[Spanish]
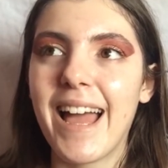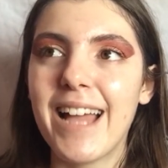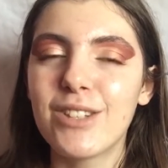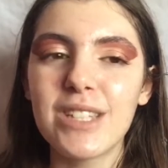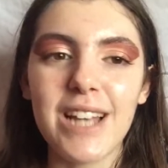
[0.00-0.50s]

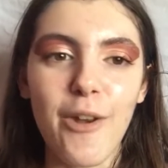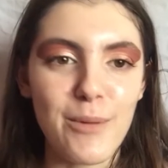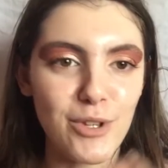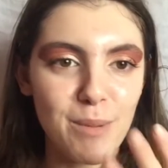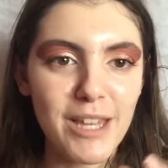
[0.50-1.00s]
Entonces, claro,
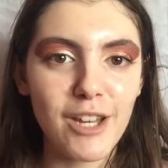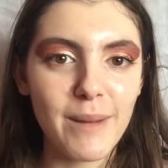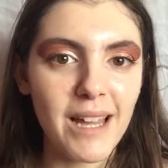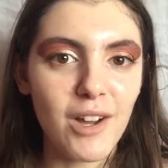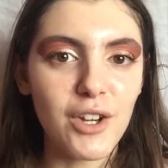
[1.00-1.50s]
me sorprende que no
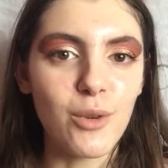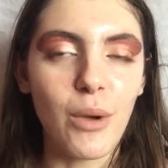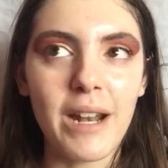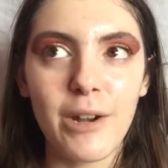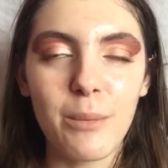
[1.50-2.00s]
me haya dejado ningún
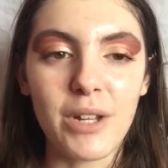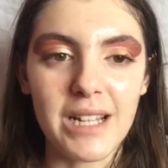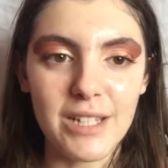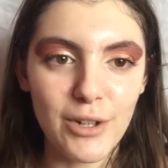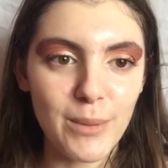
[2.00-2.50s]
grano porque
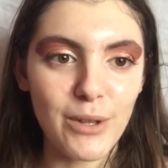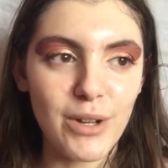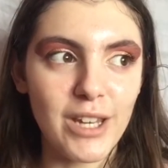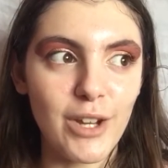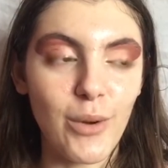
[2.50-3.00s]
al ser
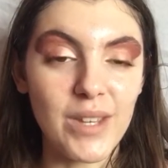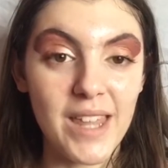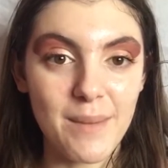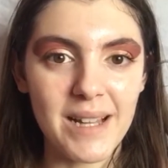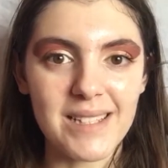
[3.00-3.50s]
comedogénico y
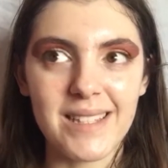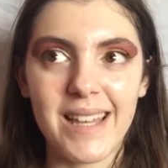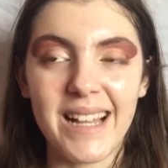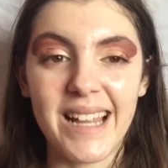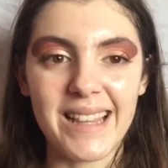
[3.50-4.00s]
además
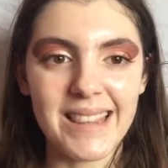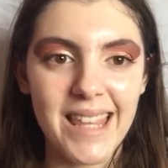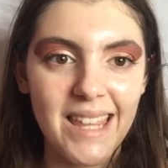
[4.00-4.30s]
que te